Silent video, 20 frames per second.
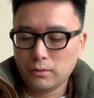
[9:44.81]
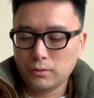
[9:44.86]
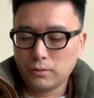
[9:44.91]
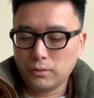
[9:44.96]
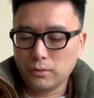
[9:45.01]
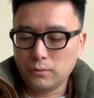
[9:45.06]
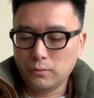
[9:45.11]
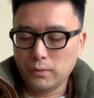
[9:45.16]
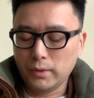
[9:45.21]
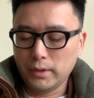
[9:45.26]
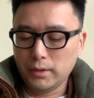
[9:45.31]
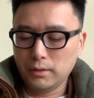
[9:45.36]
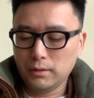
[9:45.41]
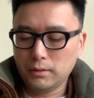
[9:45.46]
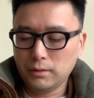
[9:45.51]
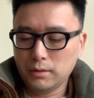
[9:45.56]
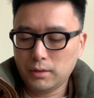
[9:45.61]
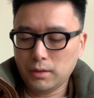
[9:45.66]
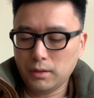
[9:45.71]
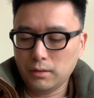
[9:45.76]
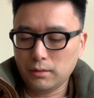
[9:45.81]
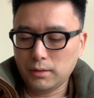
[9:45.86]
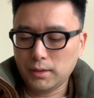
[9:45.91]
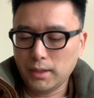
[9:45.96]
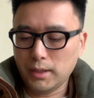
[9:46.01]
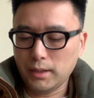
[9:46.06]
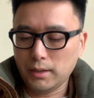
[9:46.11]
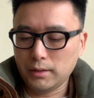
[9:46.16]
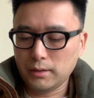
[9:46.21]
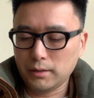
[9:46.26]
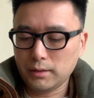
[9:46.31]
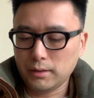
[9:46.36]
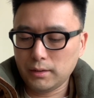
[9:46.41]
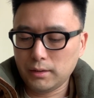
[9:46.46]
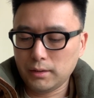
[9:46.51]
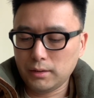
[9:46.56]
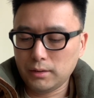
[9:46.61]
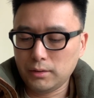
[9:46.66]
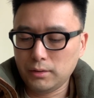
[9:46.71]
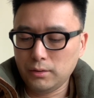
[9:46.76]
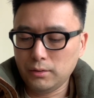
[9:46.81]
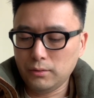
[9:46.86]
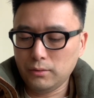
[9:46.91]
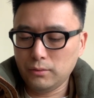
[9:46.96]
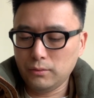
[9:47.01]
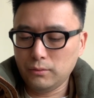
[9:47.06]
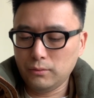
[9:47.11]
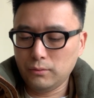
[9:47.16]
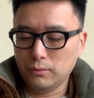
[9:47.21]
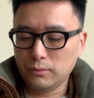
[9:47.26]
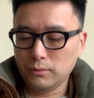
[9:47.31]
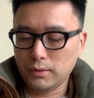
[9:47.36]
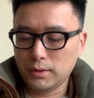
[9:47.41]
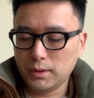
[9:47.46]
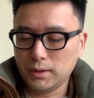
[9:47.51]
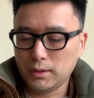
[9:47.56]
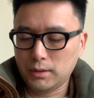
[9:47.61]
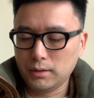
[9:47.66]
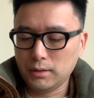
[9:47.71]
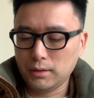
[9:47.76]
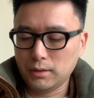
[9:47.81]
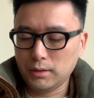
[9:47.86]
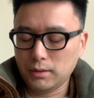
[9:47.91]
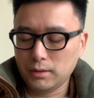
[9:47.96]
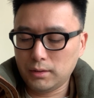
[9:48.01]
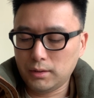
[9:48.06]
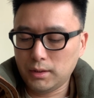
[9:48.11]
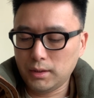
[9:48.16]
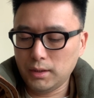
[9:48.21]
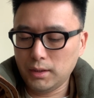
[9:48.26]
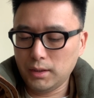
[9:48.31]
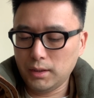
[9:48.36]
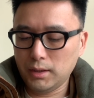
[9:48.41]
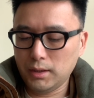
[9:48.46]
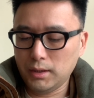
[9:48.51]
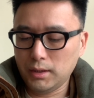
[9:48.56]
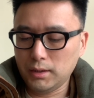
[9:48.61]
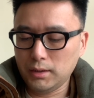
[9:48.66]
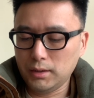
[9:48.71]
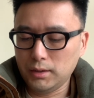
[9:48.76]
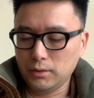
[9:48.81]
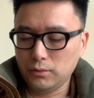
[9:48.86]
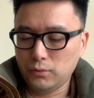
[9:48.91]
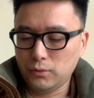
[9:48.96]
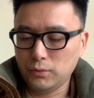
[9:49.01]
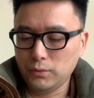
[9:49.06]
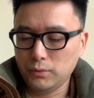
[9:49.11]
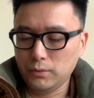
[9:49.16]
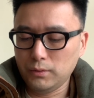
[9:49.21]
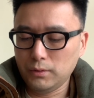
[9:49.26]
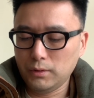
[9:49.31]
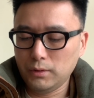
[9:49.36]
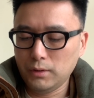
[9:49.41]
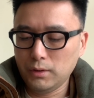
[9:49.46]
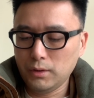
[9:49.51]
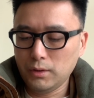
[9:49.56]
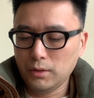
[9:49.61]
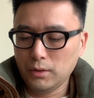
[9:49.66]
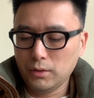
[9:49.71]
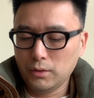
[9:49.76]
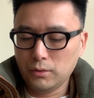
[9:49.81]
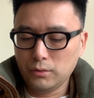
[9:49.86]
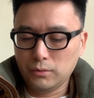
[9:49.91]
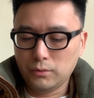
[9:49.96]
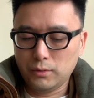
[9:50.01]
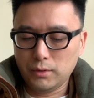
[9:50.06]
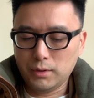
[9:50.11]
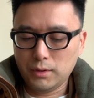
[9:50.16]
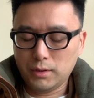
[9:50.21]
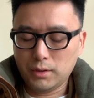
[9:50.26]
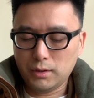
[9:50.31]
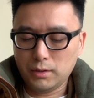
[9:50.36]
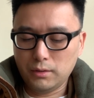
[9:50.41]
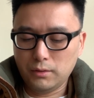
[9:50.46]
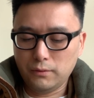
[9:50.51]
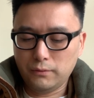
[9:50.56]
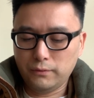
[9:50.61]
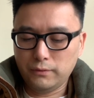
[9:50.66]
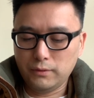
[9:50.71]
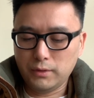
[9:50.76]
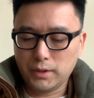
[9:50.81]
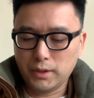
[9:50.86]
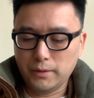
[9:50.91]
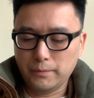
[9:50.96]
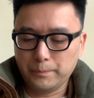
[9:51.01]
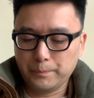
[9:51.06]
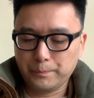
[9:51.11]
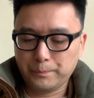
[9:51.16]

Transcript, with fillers: 众文少在，又皆已惧，军士复阵，